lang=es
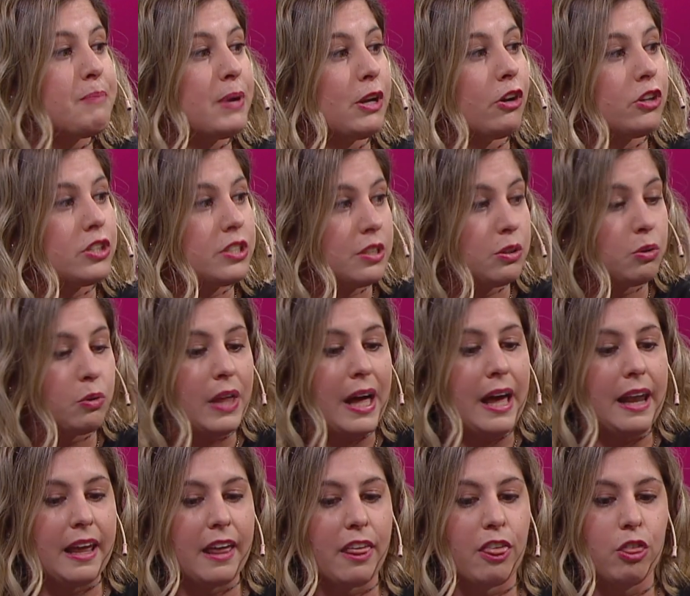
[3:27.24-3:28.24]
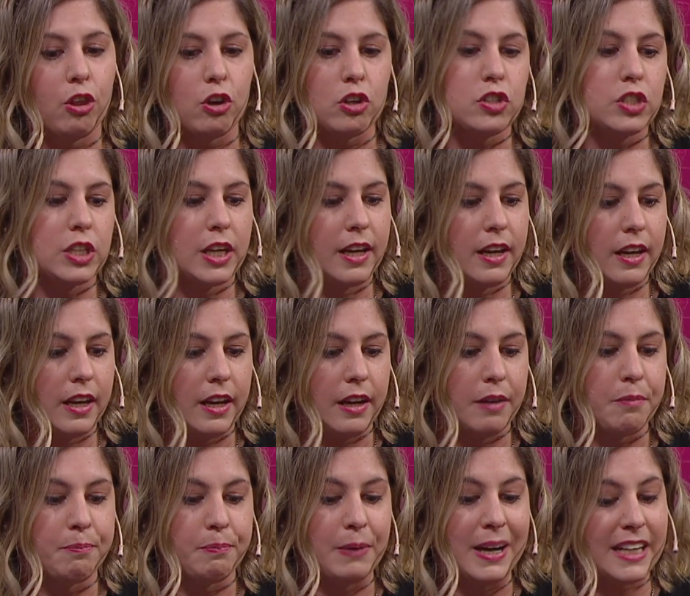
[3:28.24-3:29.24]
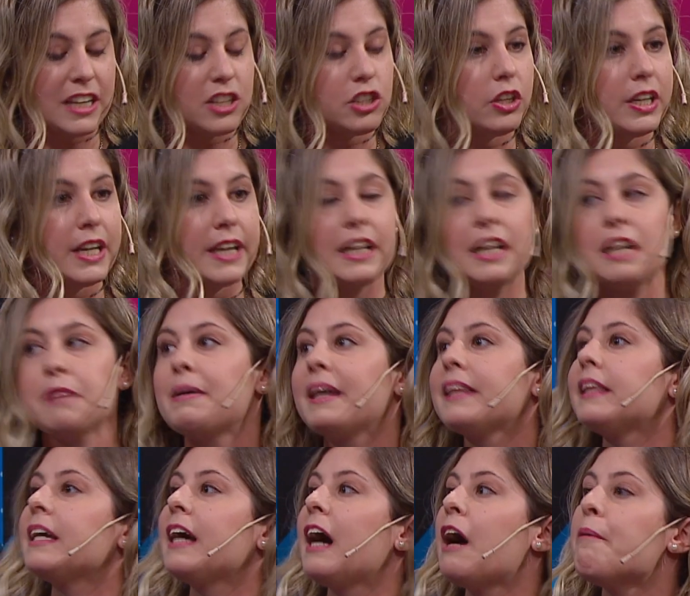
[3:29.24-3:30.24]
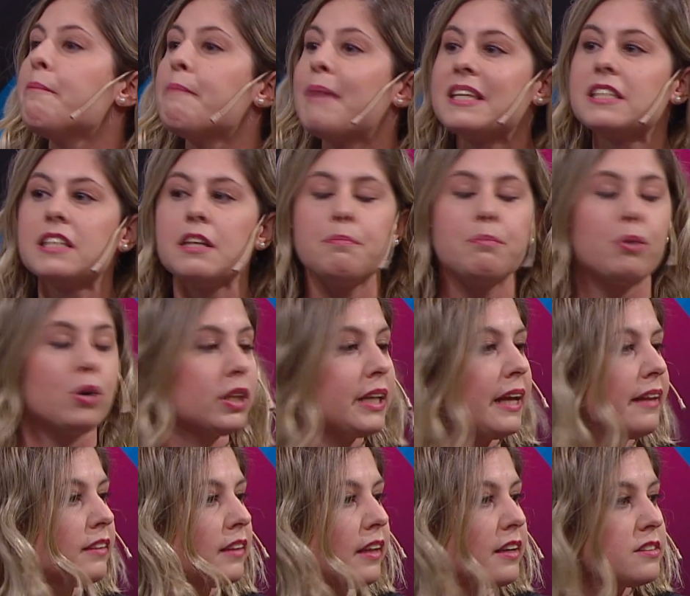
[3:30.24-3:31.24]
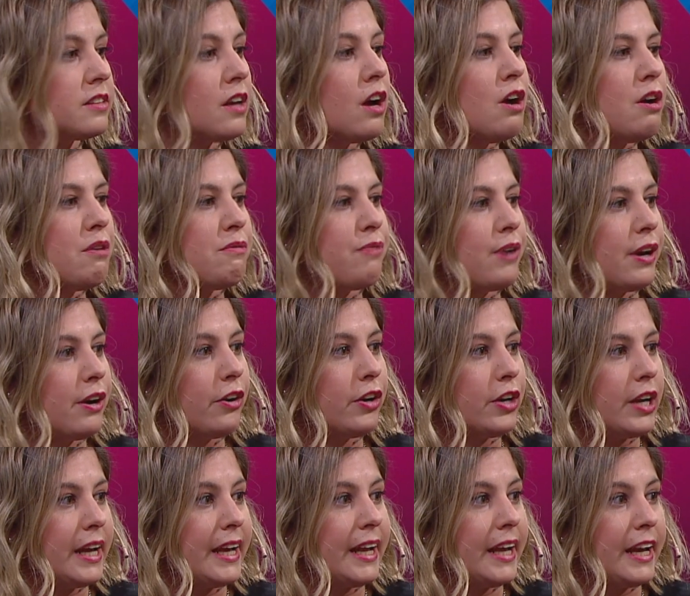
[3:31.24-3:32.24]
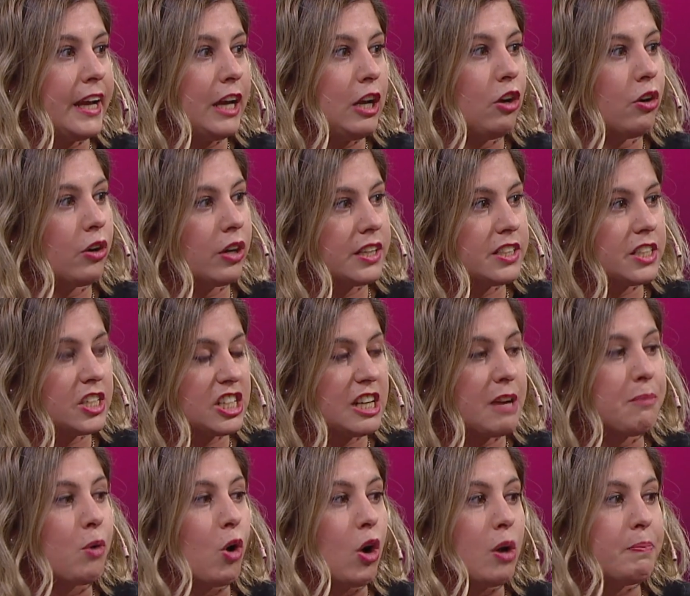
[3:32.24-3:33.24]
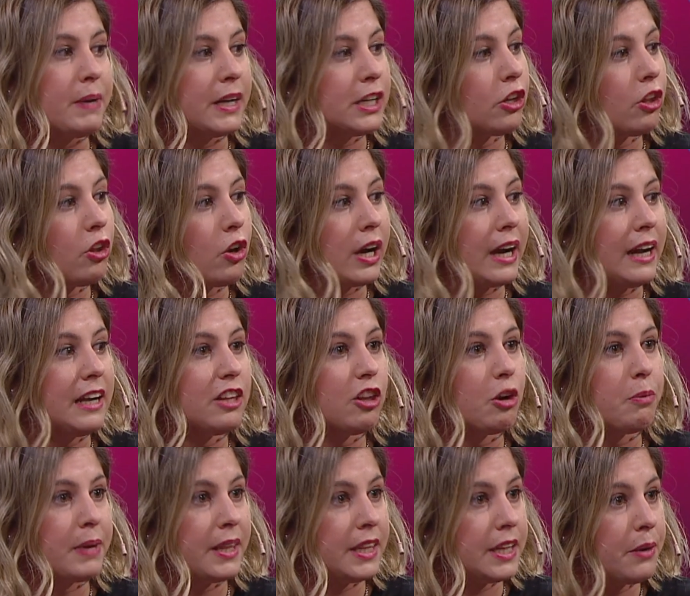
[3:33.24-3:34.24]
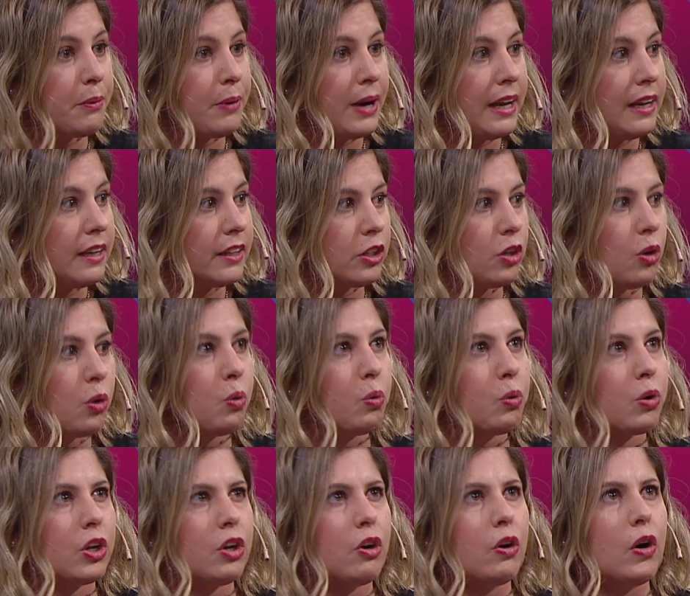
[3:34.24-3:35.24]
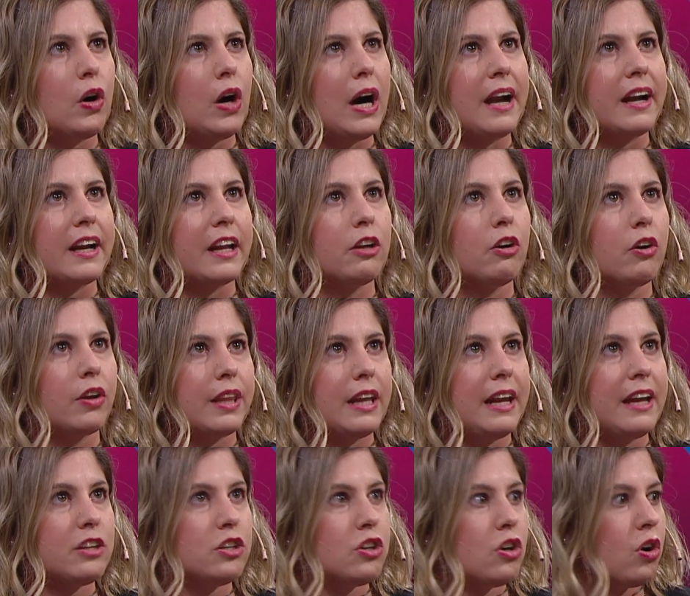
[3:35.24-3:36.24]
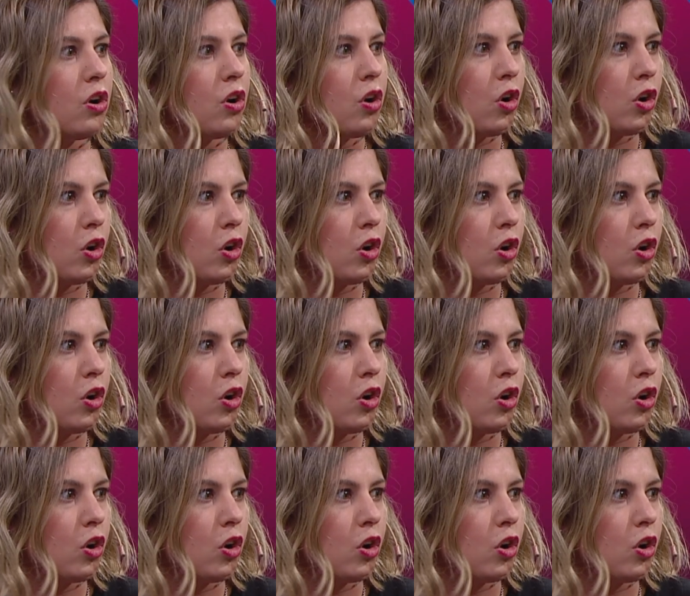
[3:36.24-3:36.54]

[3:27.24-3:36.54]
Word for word: Pero sin duda las dos eh, variaciones climáticas más importantes fueron eh, lo que se llamó el periodo cálido medieval, que ocurrió alrededor del año